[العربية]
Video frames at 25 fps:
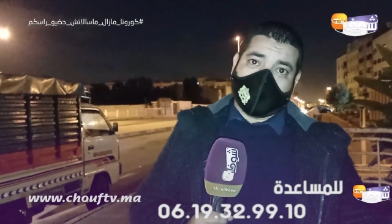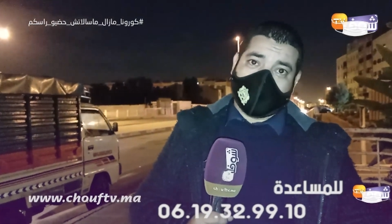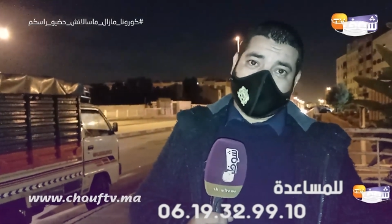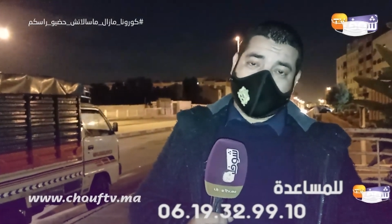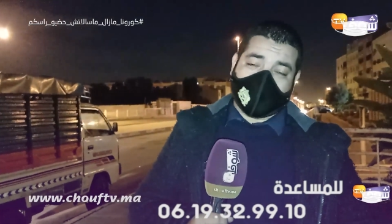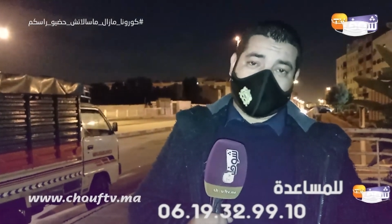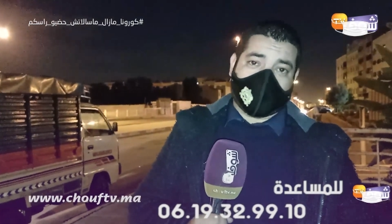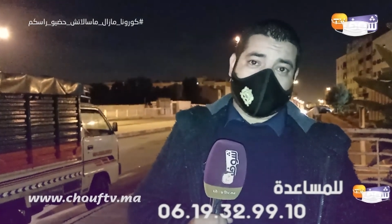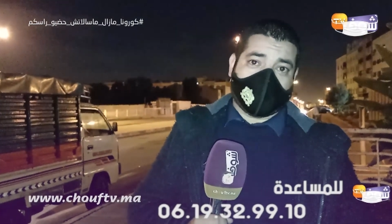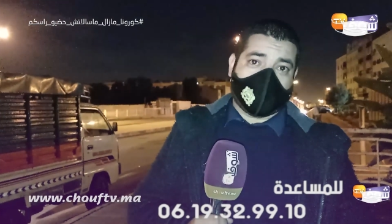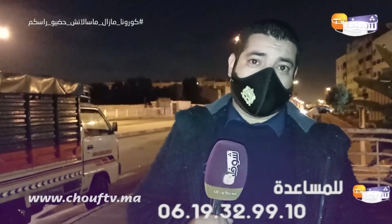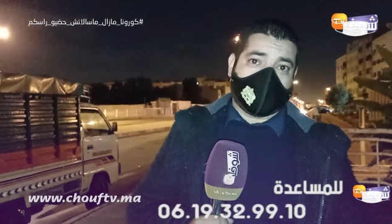
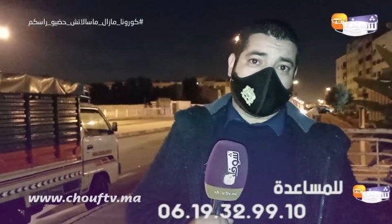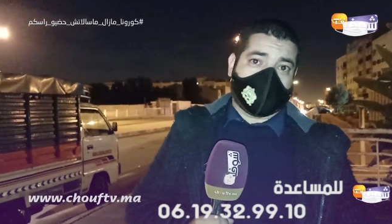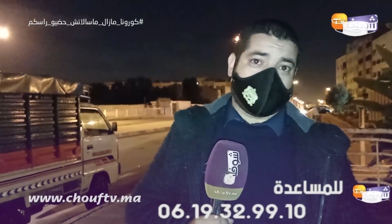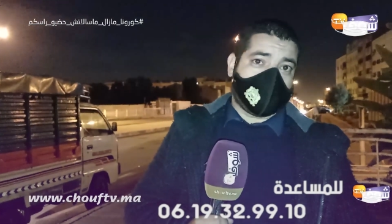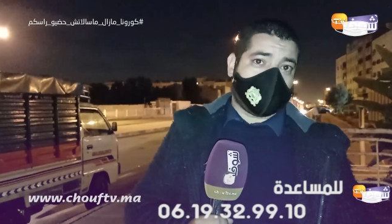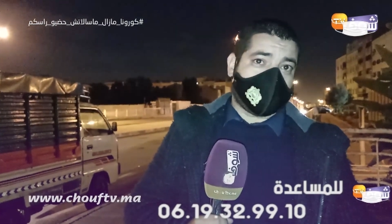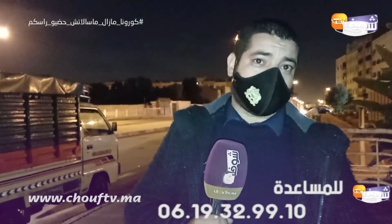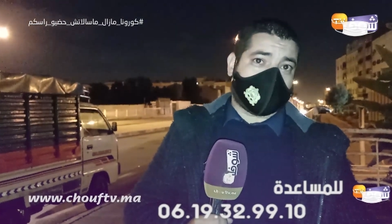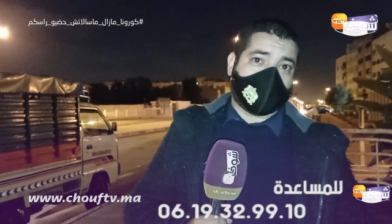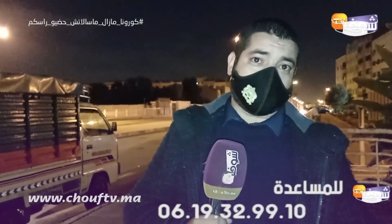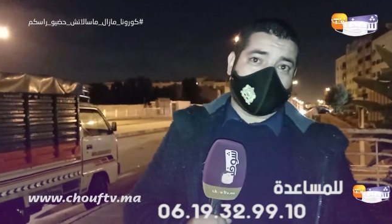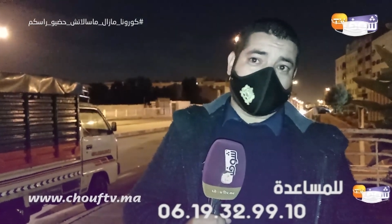نشوف
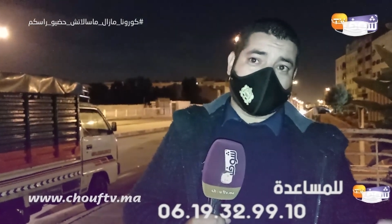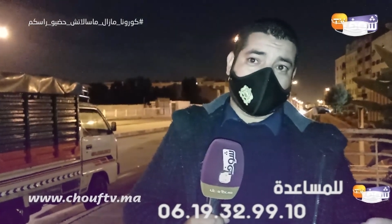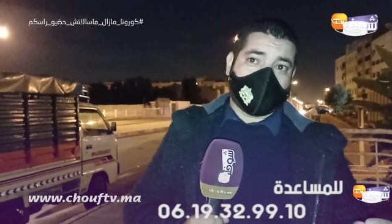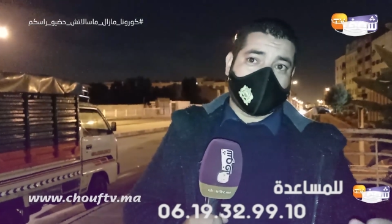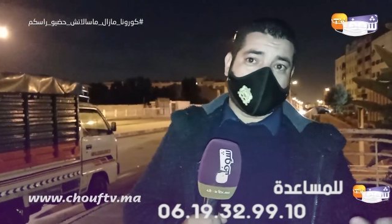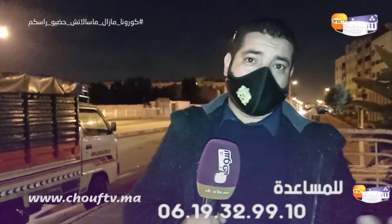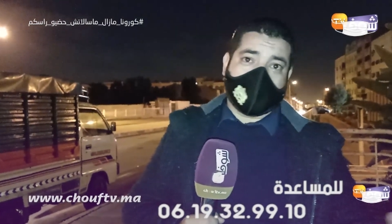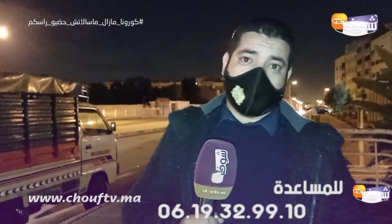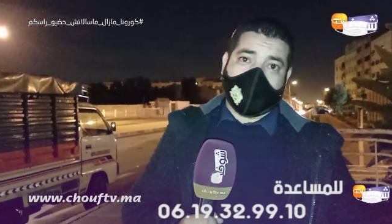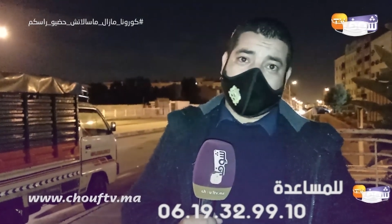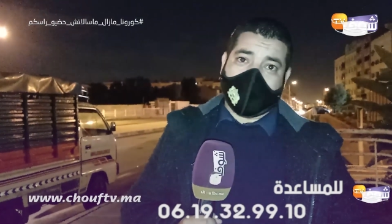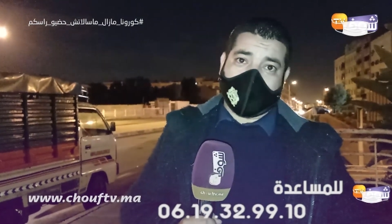نوصلوا
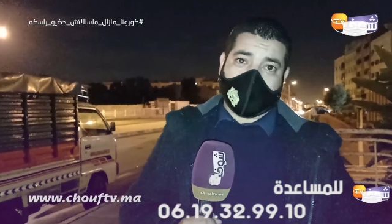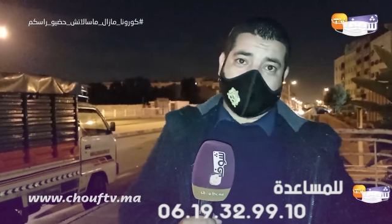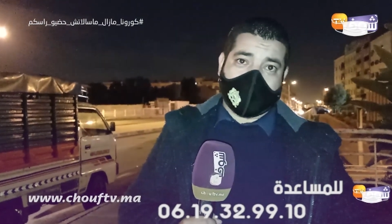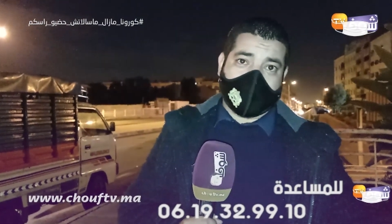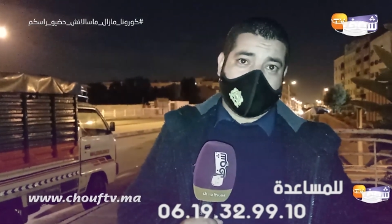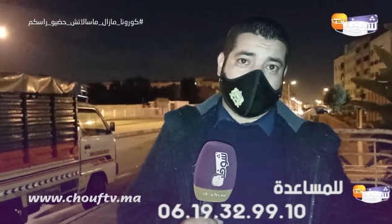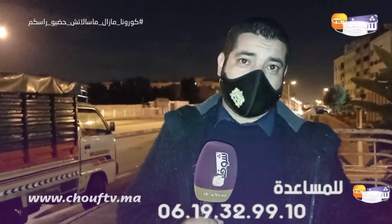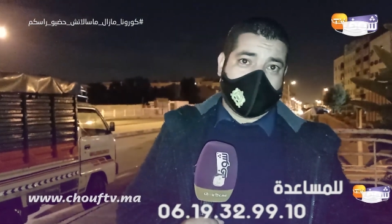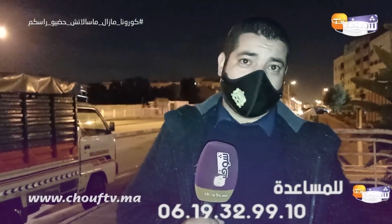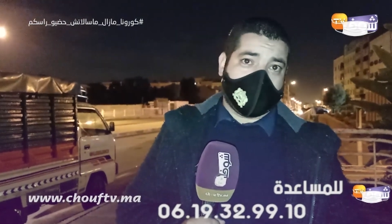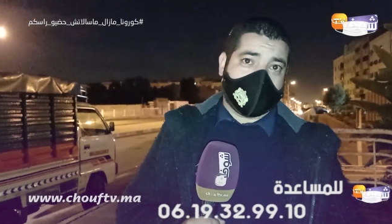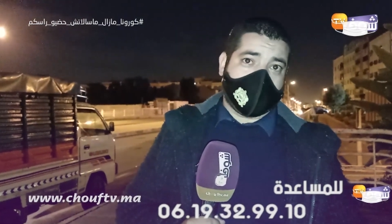لهم الحاله
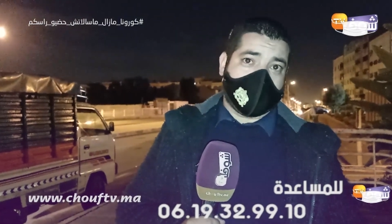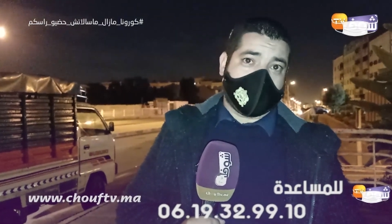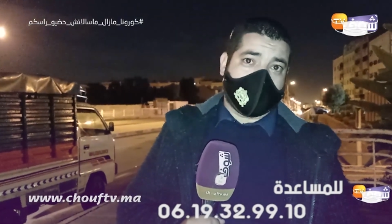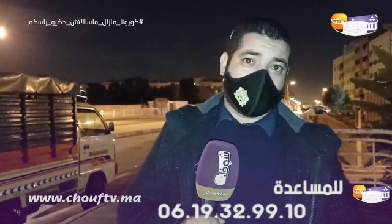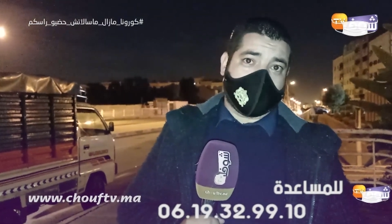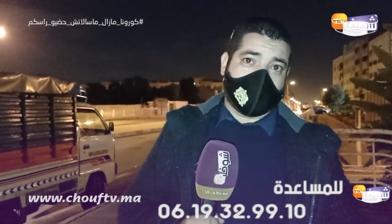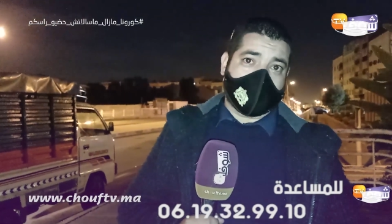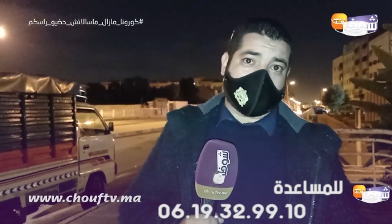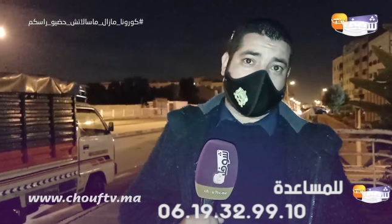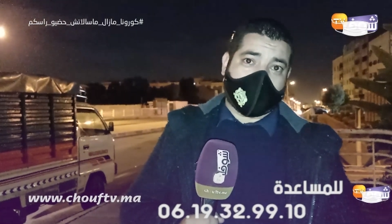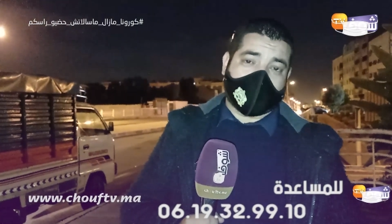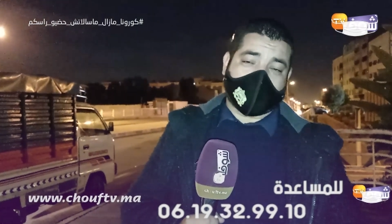
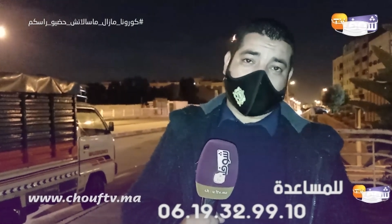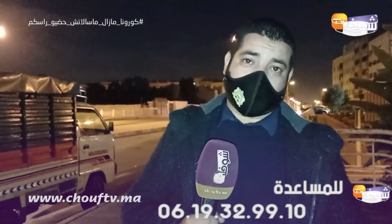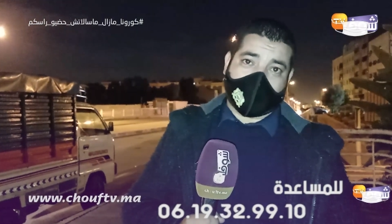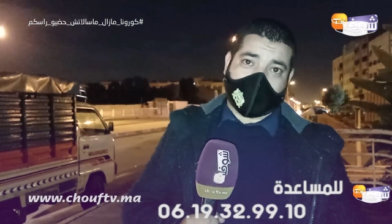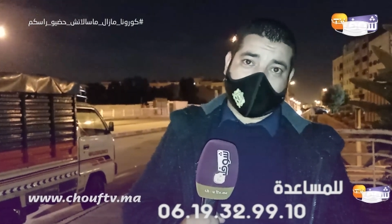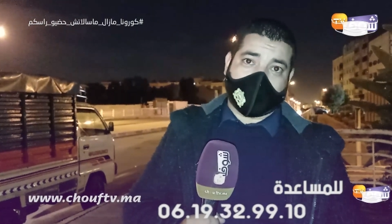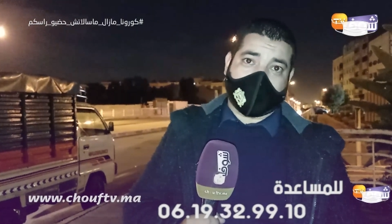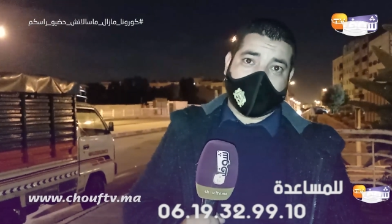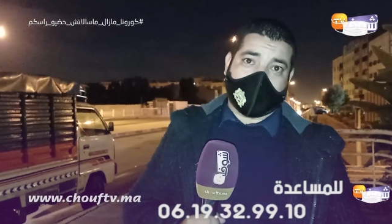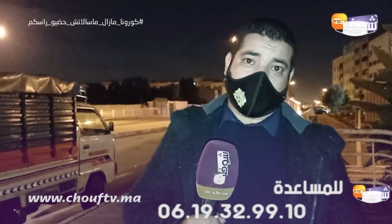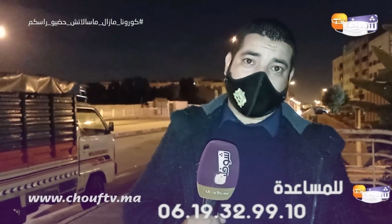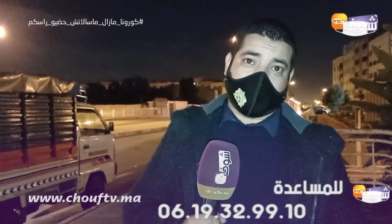اللي غدا
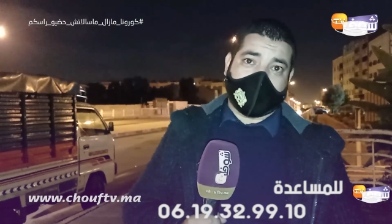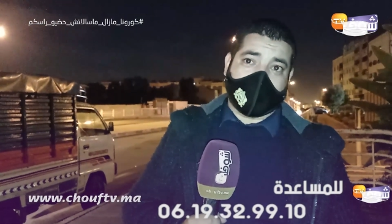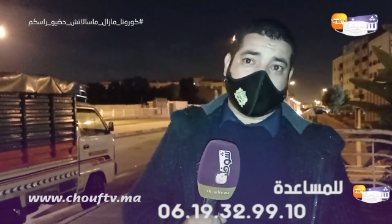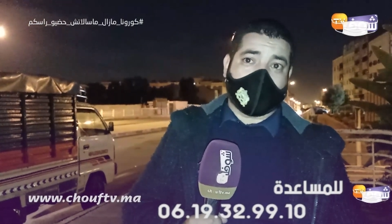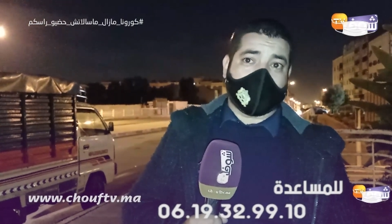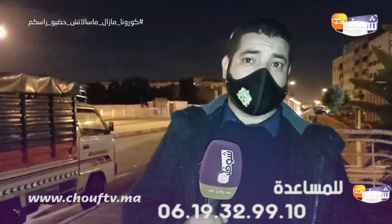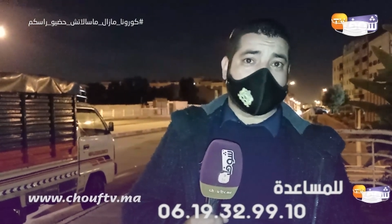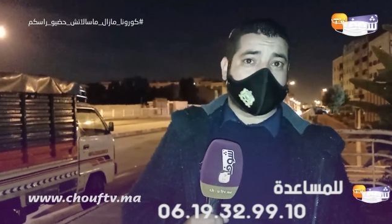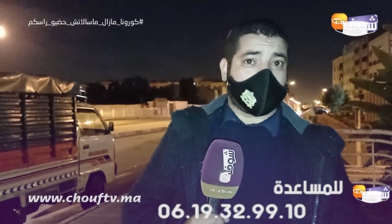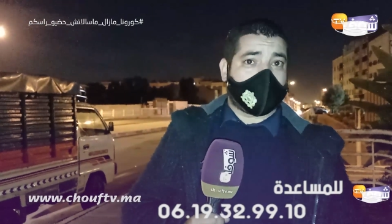بها العائله